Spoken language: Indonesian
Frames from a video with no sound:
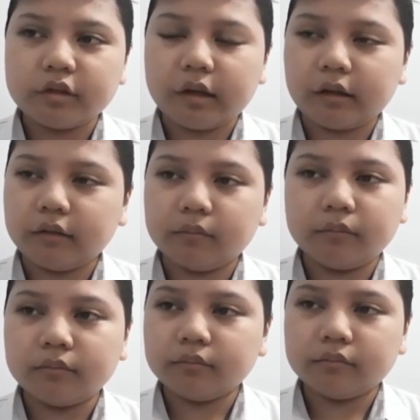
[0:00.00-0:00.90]
Jangan.
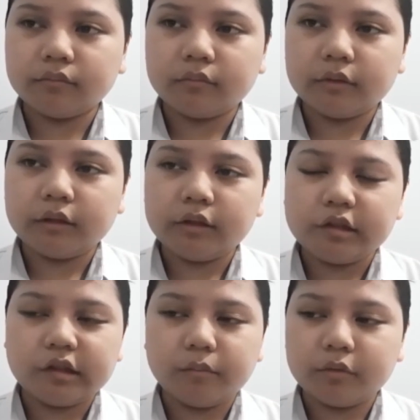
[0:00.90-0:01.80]

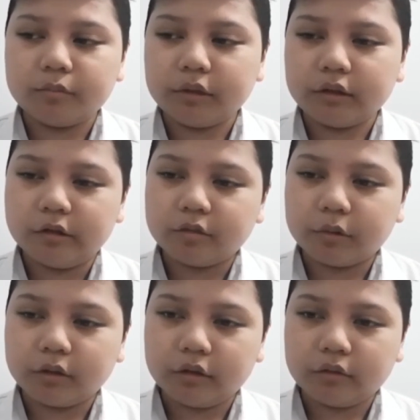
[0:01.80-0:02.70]
Jangan berpikir
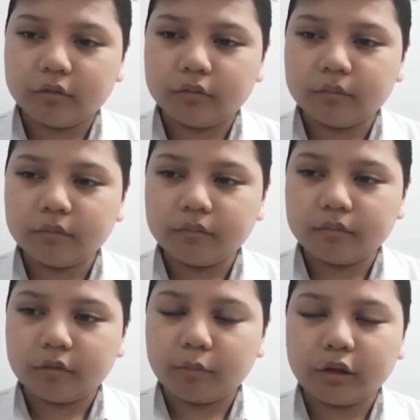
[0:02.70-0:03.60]
seperti itu.
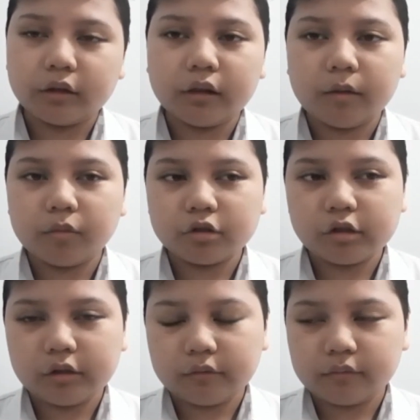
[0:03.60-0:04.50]
Berpikirlah
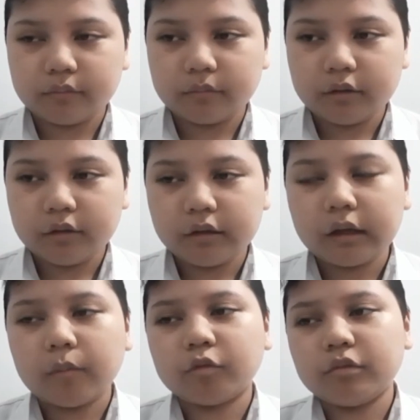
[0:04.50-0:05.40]
positif.
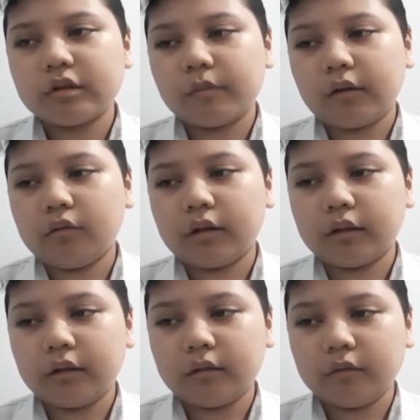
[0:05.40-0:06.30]
Kamu bisa melakukan
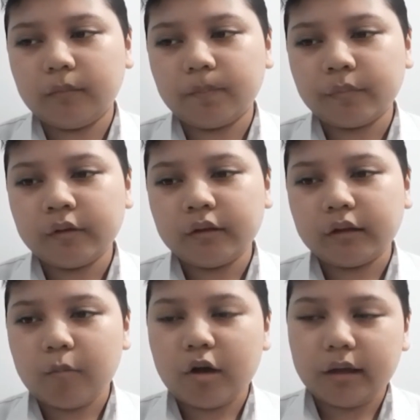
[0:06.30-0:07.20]
itu.
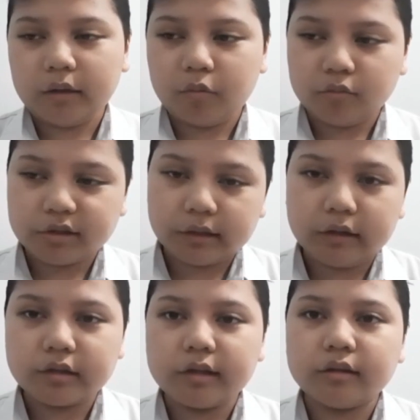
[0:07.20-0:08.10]
Kamu hanya belum sadar
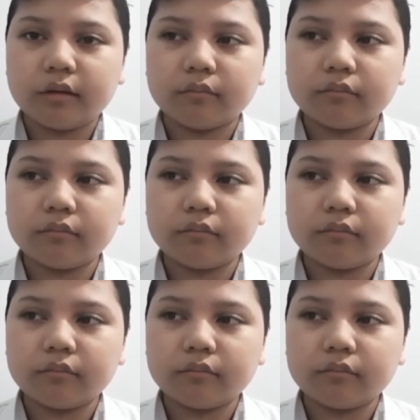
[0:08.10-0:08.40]
saja.